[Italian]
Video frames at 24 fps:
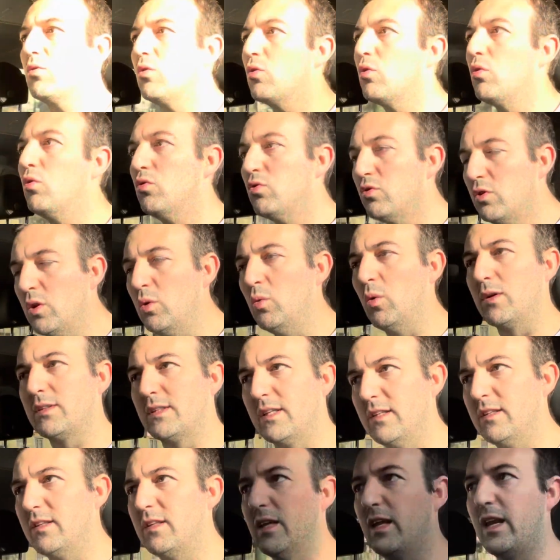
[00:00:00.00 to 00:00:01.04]
continuo a
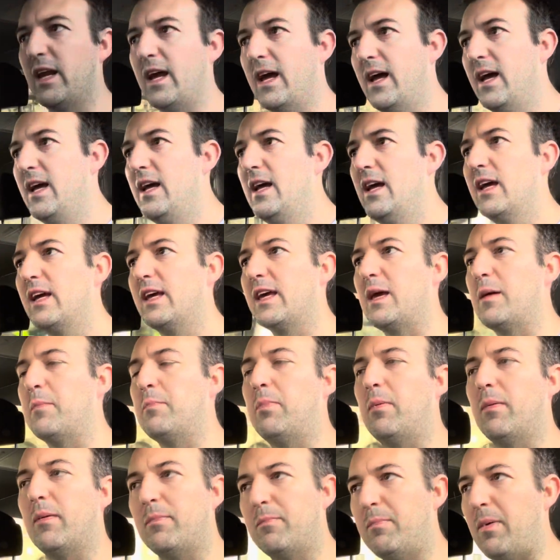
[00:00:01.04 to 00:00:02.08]
sentire che
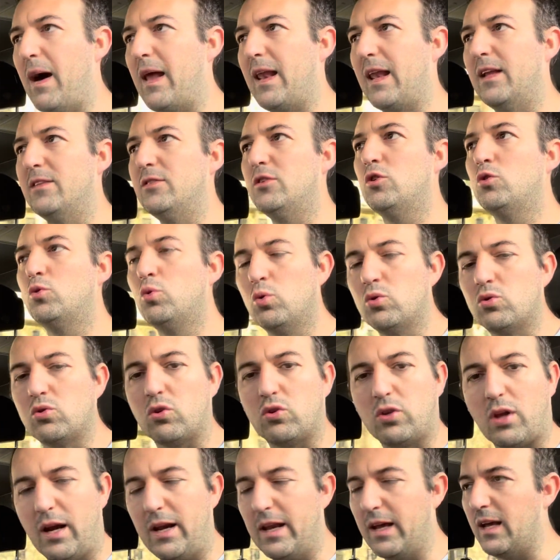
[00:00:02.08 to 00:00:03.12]
parlano di tutto
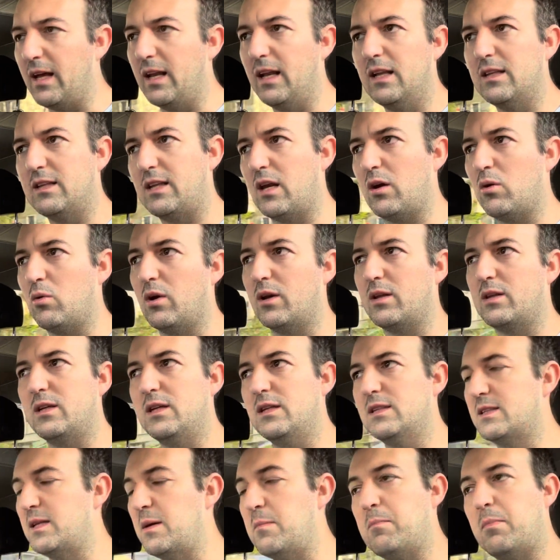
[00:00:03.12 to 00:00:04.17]
tranne che del
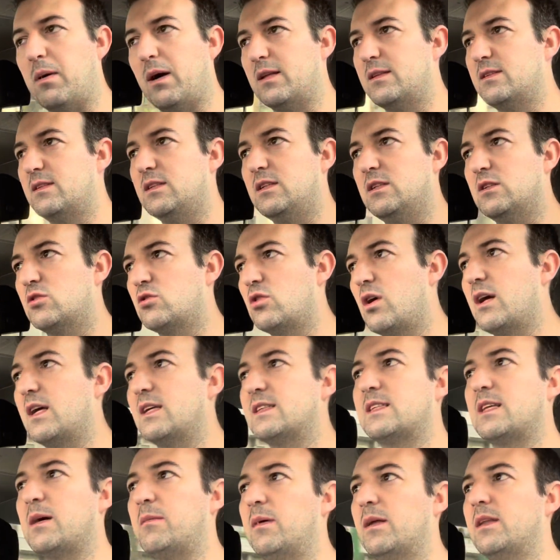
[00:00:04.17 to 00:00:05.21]
trequartista impazzisco anche
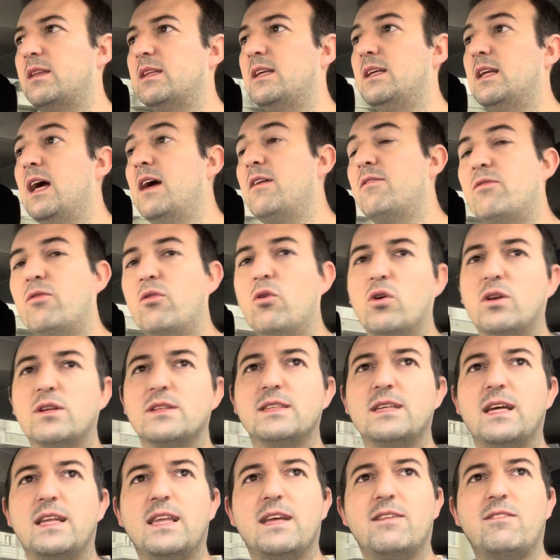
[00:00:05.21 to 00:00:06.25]
stamattina e eh,
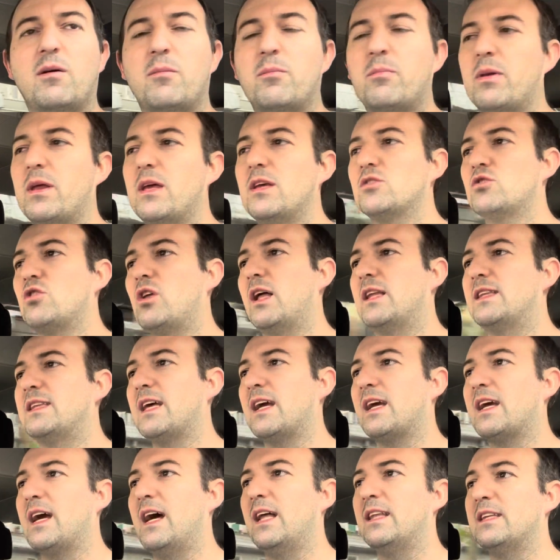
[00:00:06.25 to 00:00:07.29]
forse andava preso
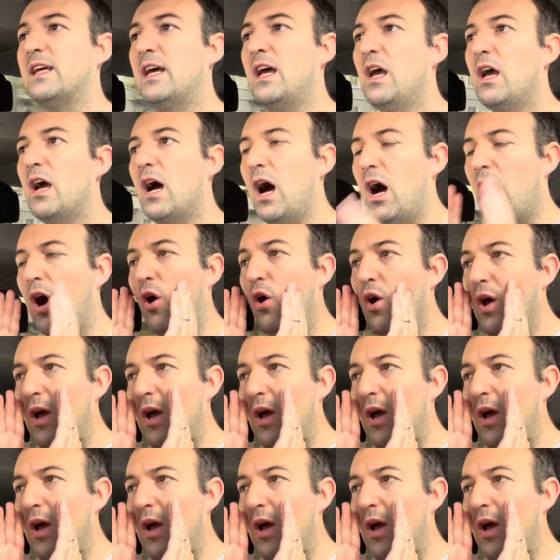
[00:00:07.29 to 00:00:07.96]
l'attaccante oh